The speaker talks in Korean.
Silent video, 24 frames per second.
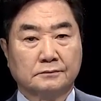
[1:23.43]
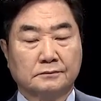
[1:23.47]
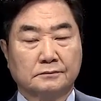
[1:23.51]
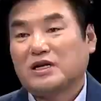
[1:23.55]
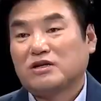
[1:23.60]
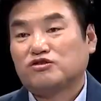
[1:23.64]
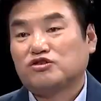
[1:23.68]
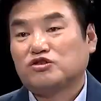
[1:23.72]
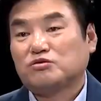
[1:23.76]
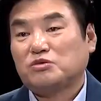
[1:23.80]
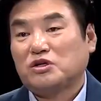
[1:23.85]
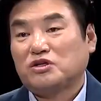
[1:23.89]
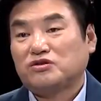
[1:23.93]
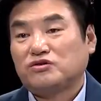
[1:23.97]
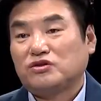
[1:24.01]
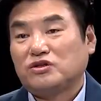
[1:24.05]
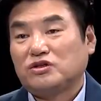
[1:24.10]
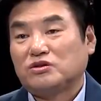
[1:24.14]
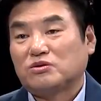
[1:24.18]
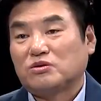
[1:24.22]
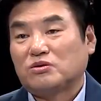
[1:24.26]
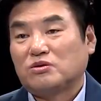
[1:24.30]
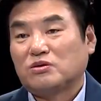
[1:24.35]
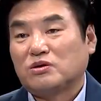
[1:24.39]
빨리 수습될 수
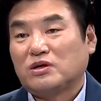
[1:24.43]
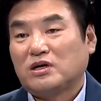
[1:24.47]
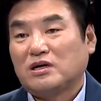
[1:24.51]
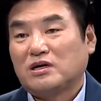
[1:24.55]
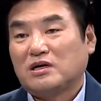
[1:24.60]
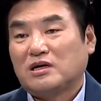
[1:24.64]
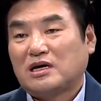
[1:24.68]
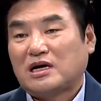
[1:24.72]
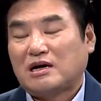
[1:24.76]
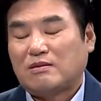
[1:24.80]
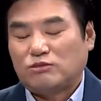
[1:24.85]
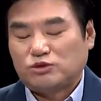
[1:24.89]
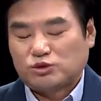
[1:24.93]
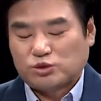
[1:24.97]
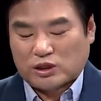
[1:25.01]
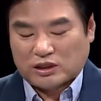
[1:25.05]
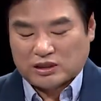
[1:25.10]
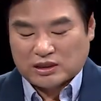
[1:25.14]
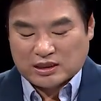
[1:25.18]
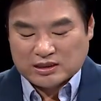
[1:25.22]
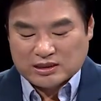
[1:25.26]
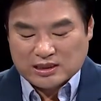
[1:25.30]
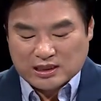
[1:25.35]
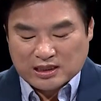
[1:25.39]
있도록 하면
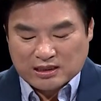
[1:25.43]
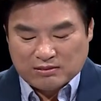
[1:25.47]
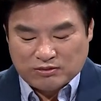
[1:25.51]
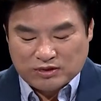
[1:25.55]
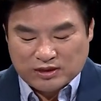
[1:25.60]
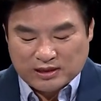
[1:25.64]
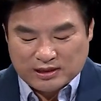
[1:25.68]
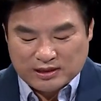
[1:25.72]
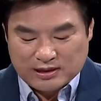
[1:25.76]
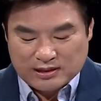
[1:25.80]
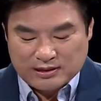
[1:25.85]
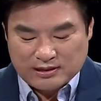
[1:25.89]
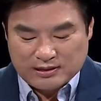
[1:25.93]
좋겠다는 생각입니다.